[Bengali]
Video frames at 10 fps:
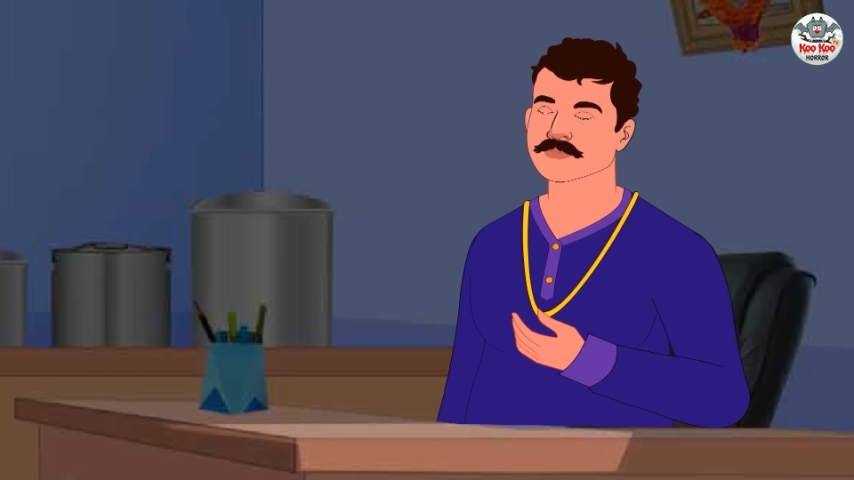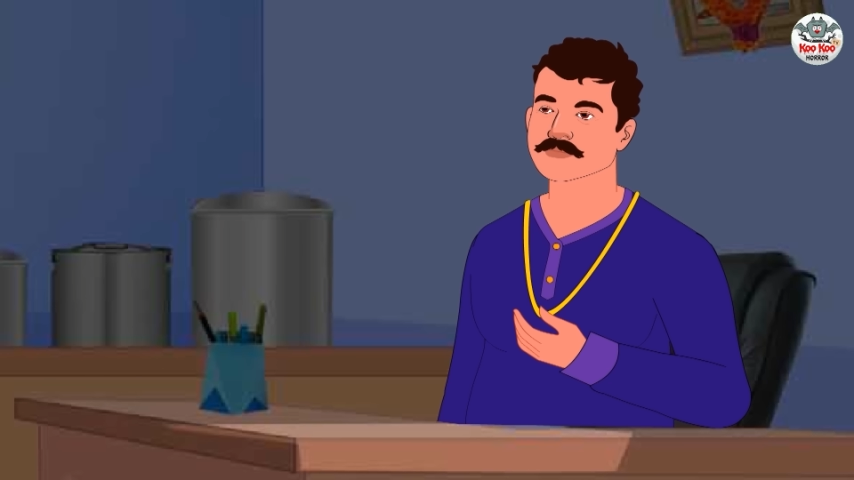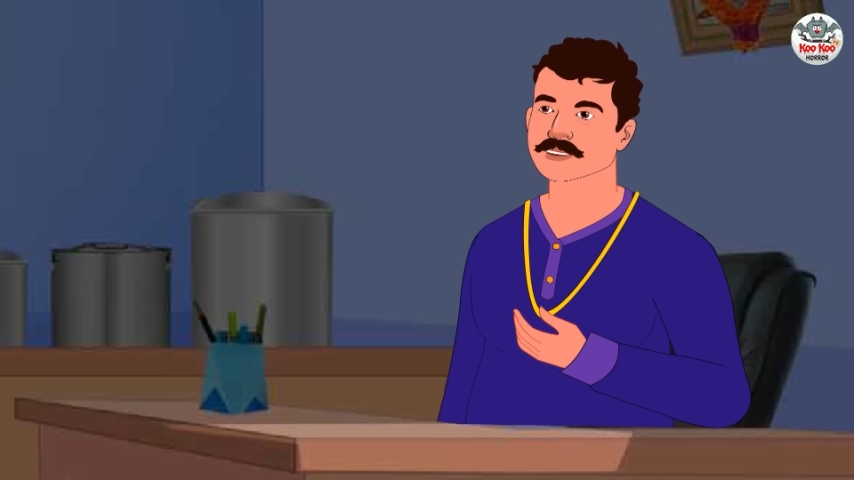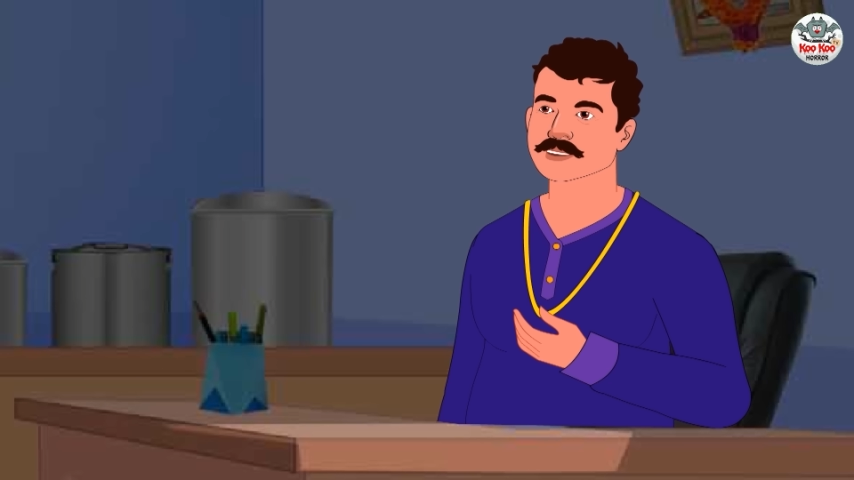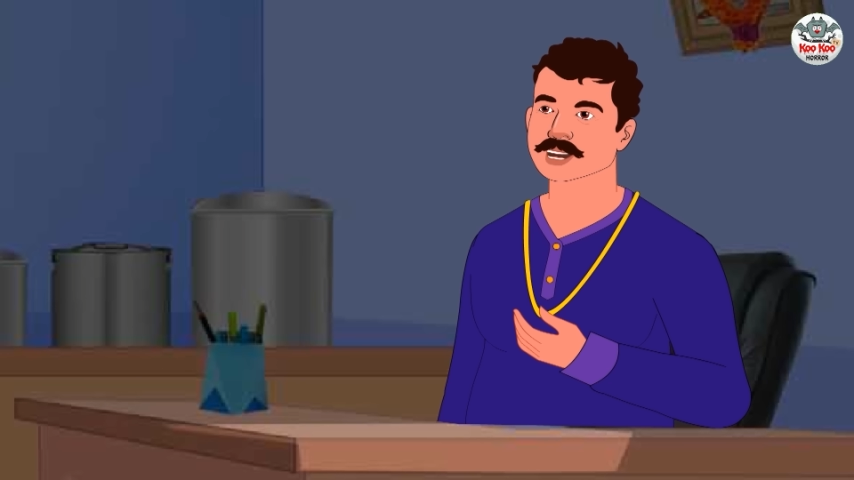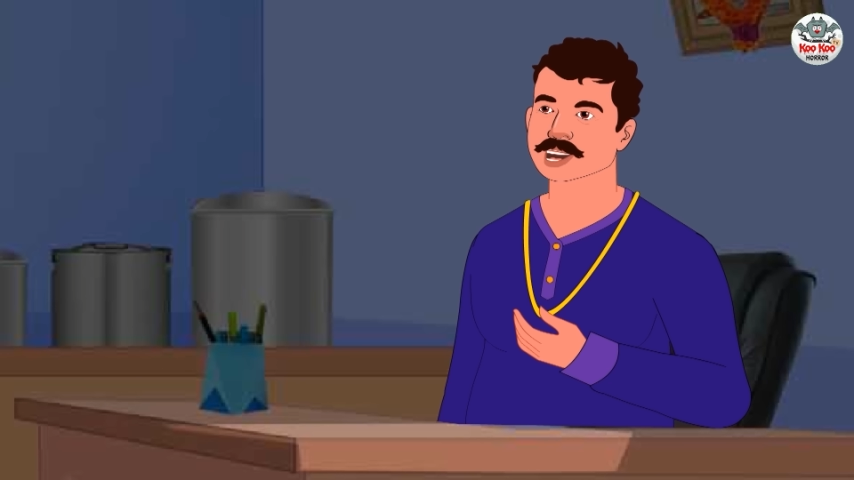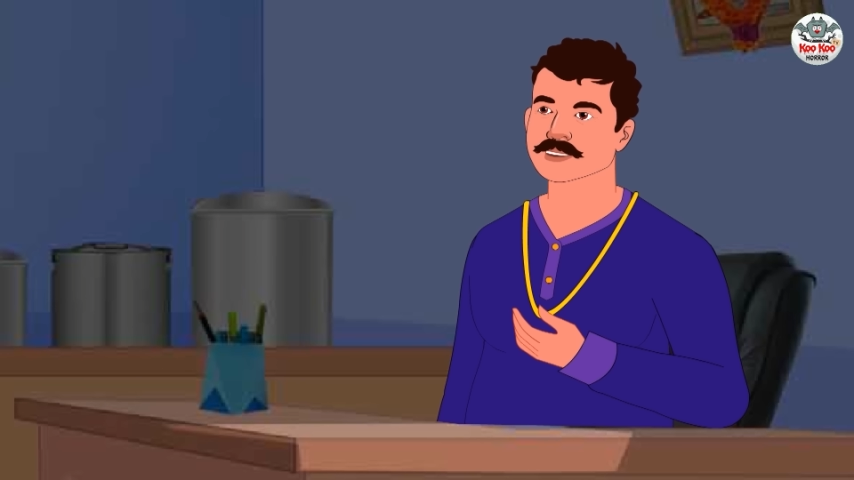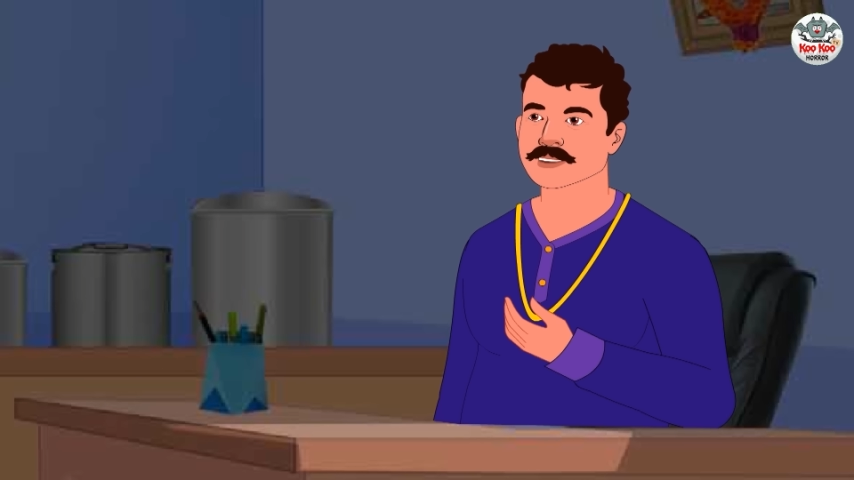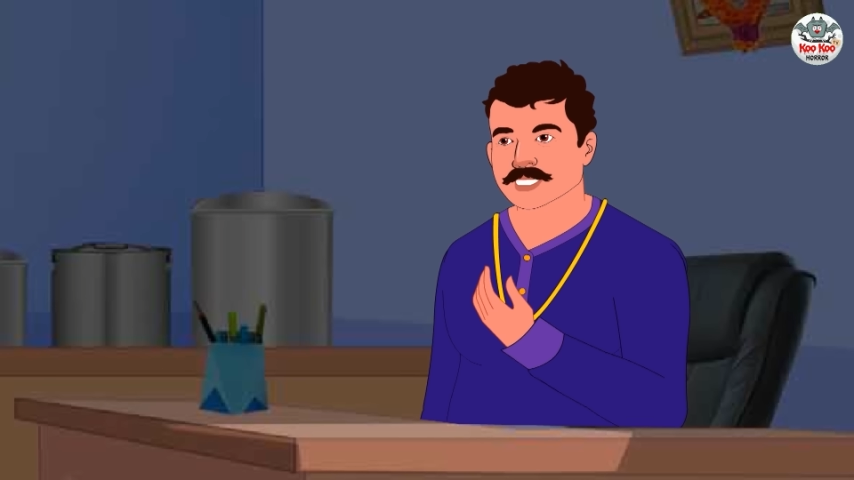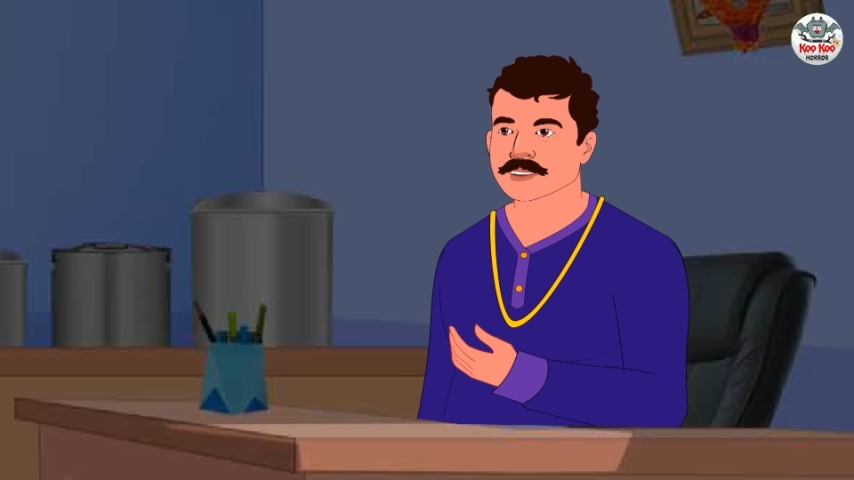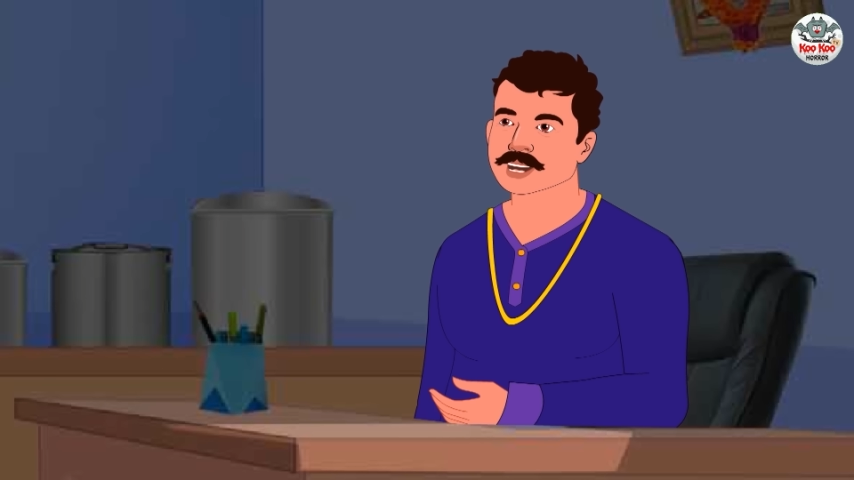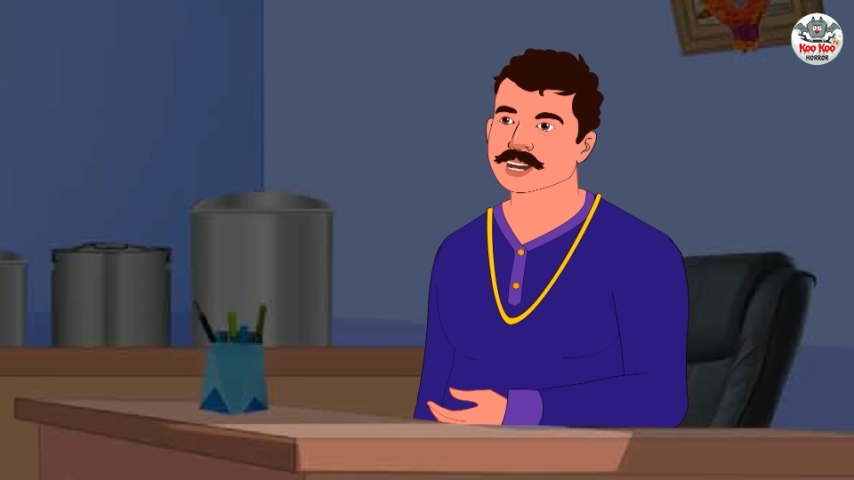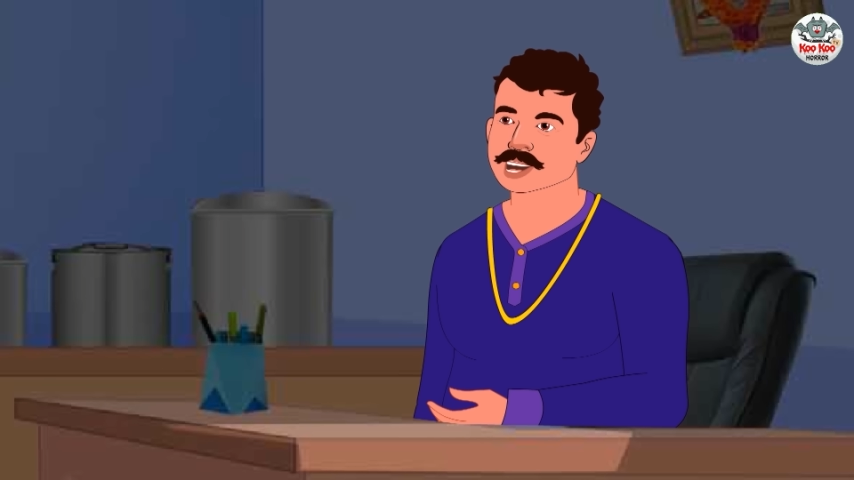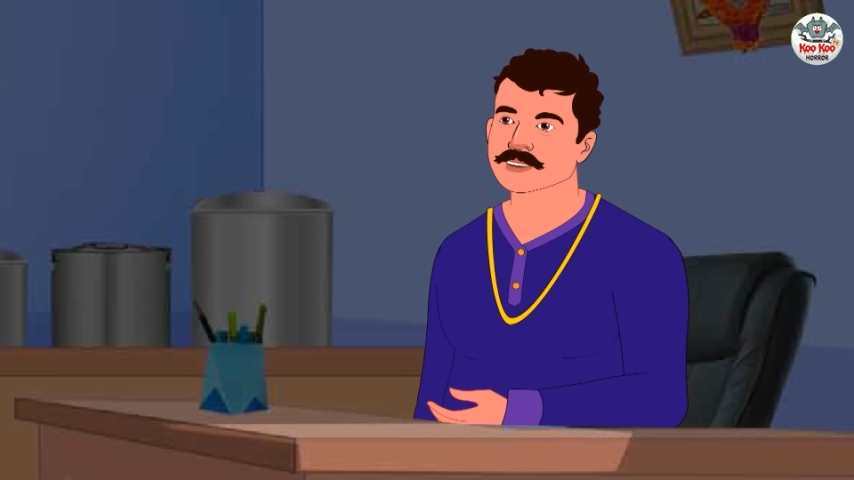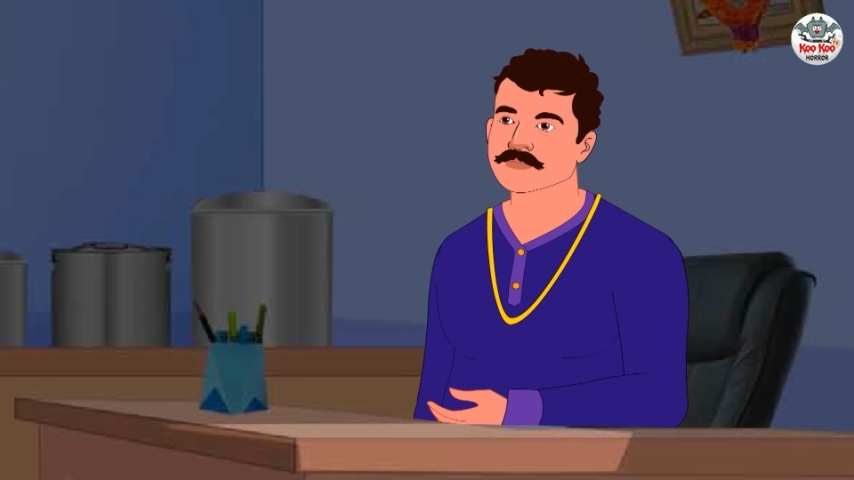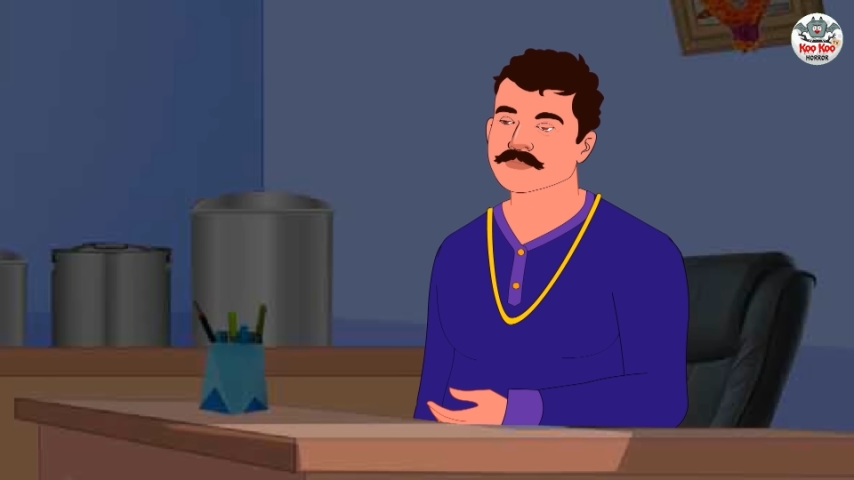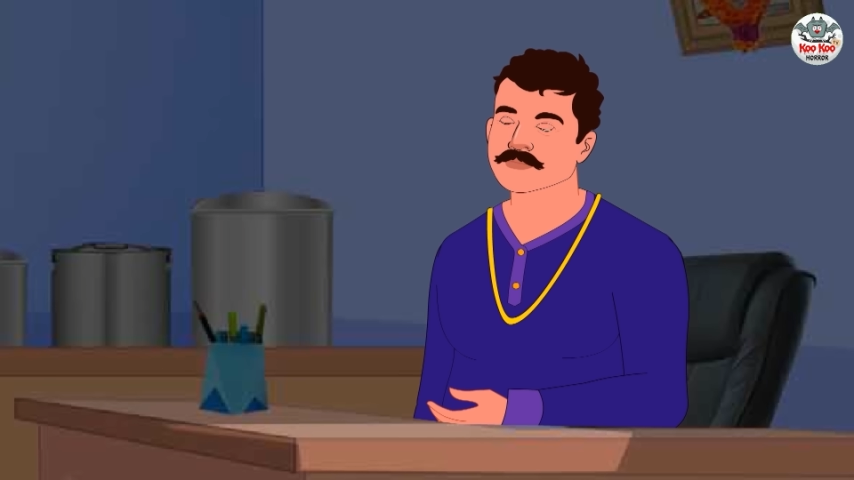চার হাজারও অনেক বেশি